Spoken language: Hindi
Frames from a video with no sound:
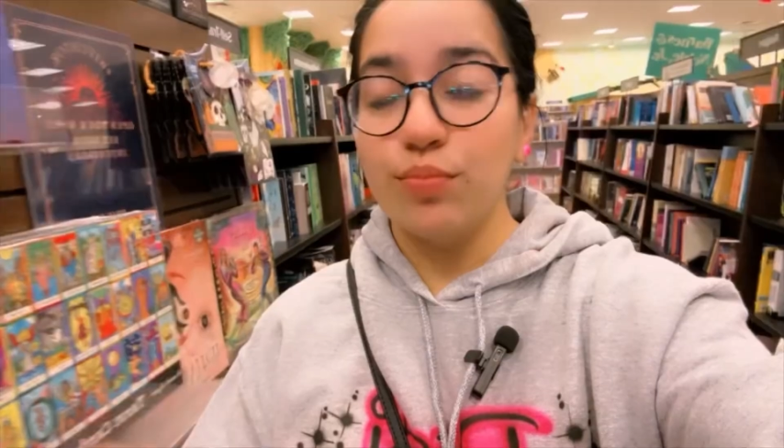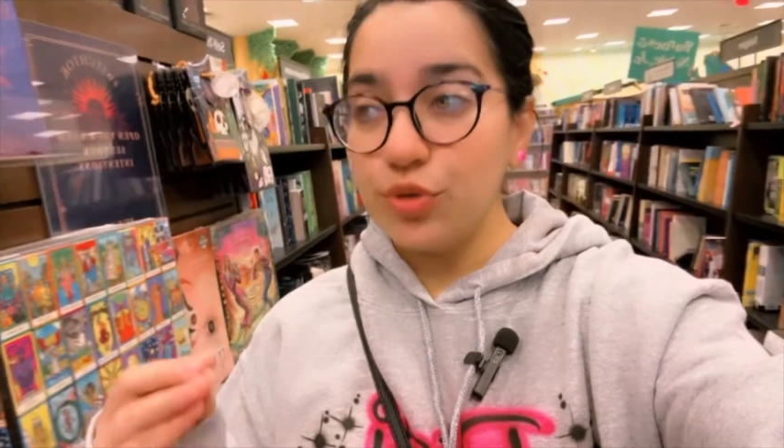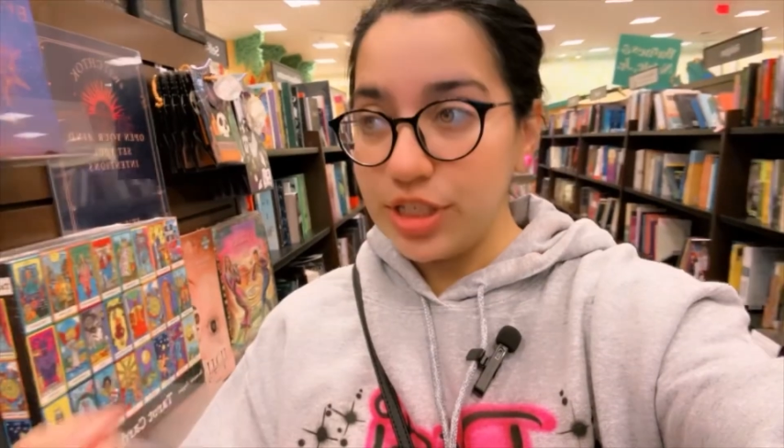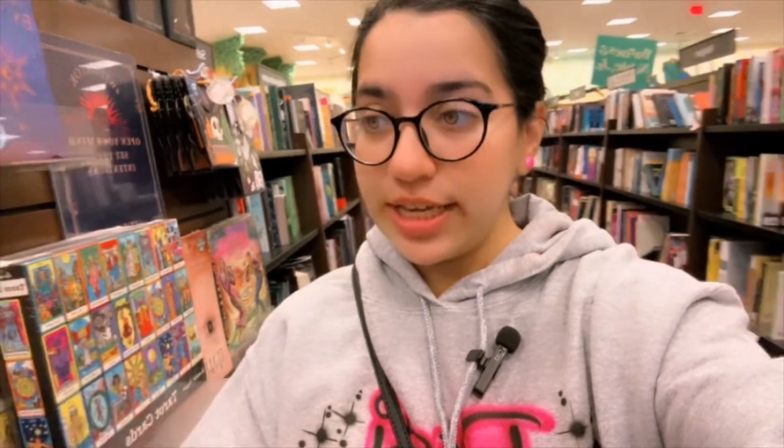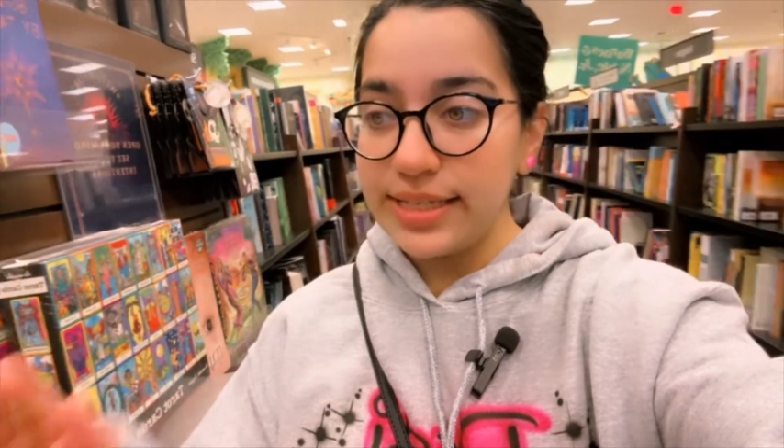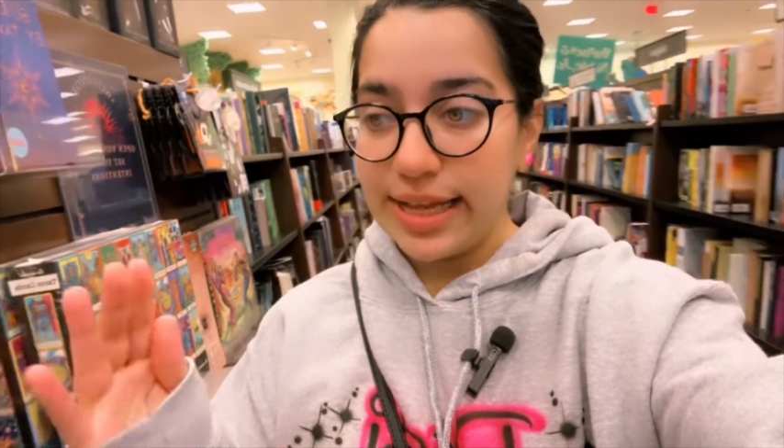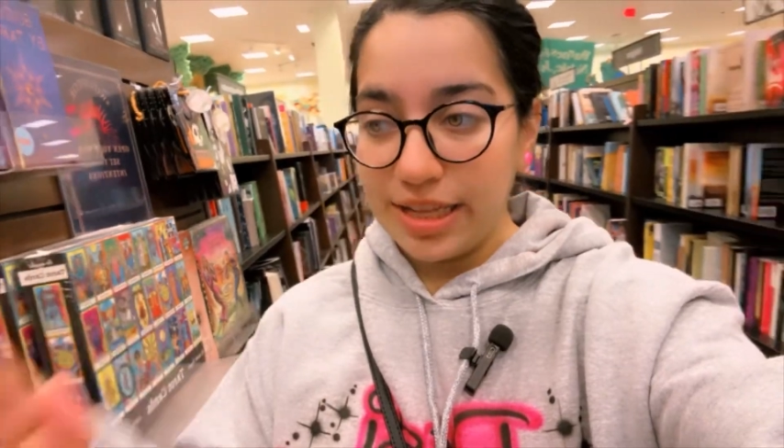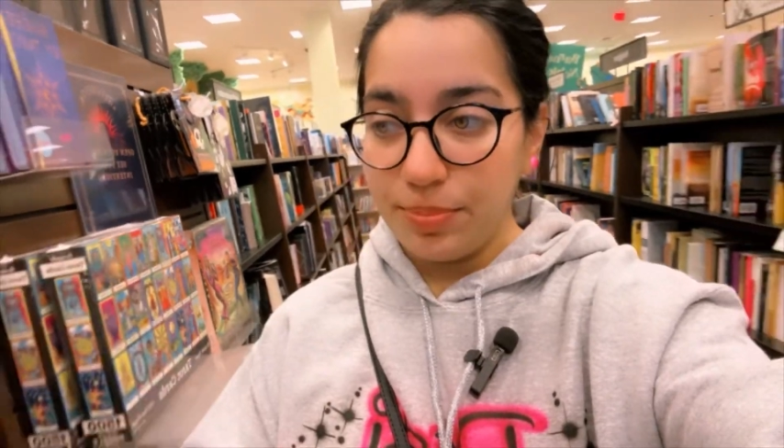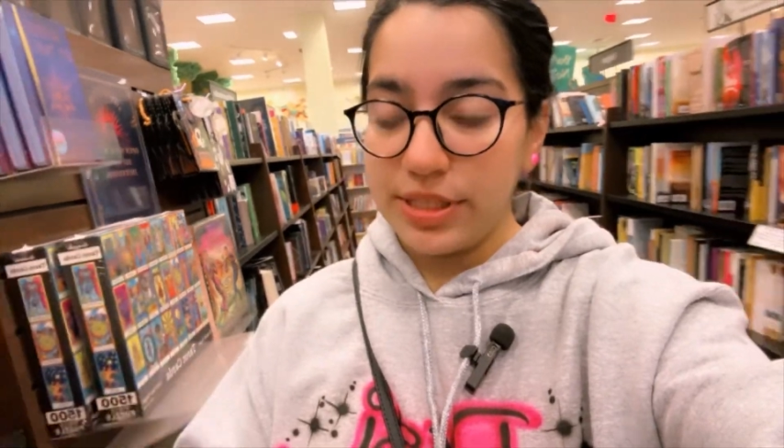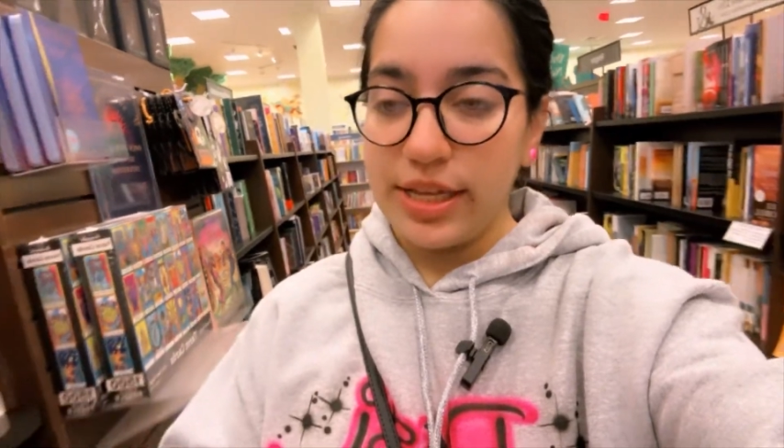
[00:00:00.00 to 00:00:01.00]
मुझे
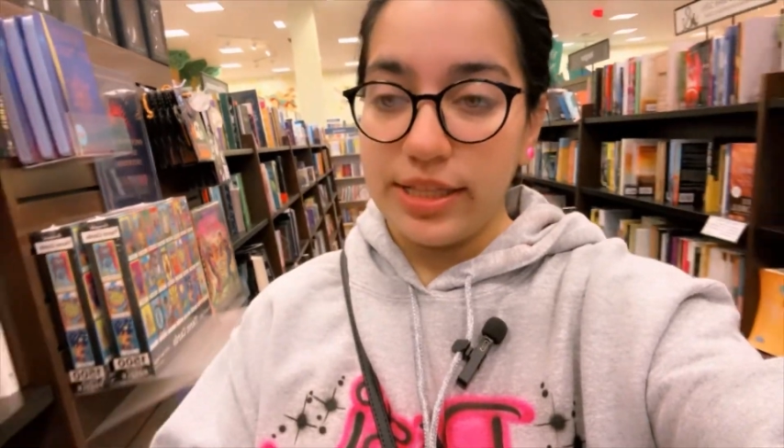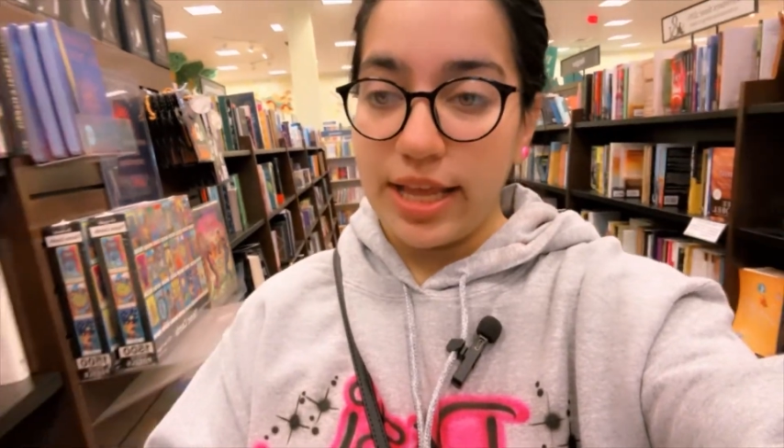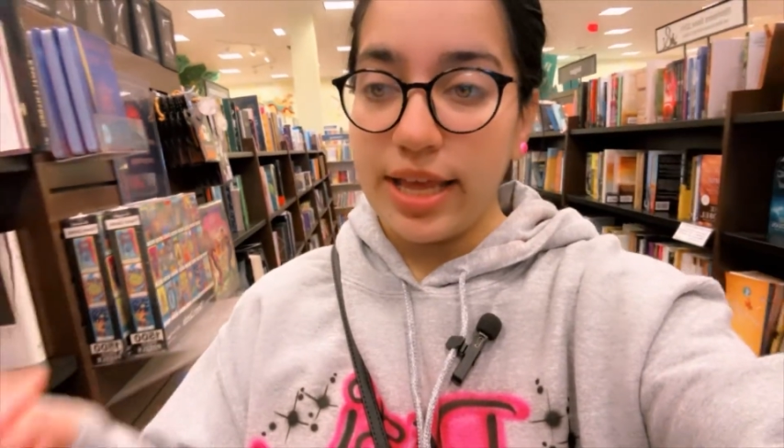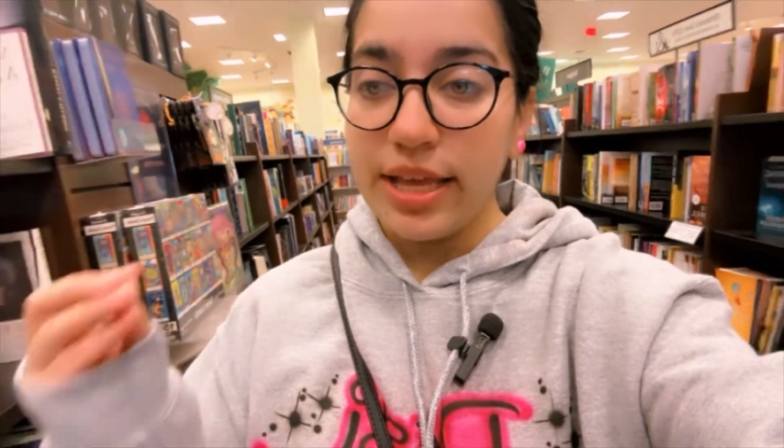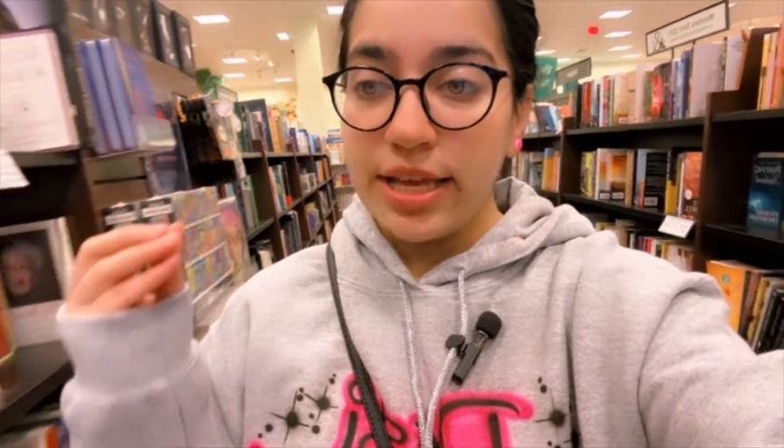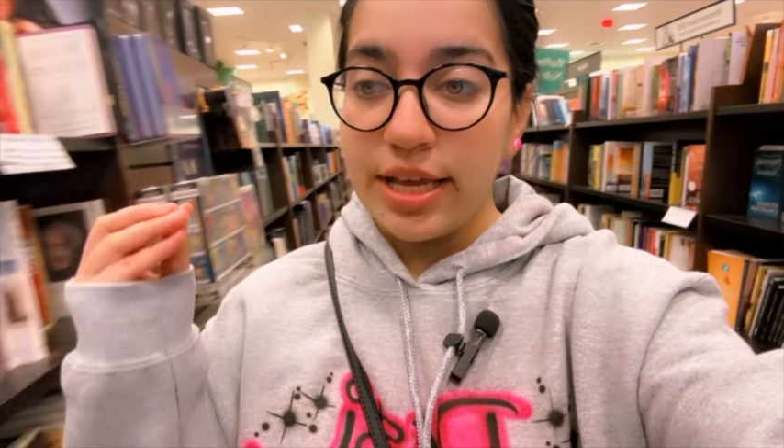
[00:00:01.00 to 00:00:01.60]
ज़्यादा पसंद है